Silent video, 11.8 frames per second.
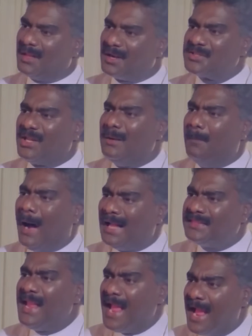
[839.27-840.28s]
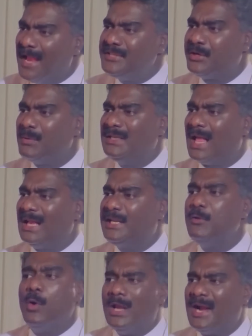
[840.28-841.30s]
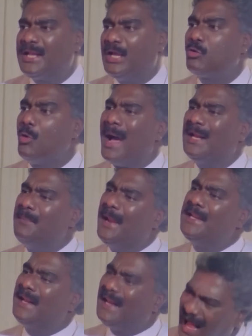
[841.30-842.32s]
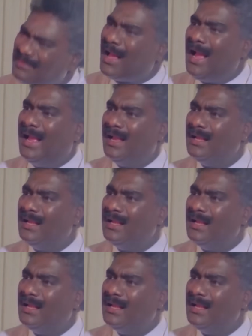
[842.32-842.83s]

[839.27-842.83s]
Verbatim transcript: दरअसल बात यह है जीवनलाल की वो लड़की तुम्हारी बेटी राधा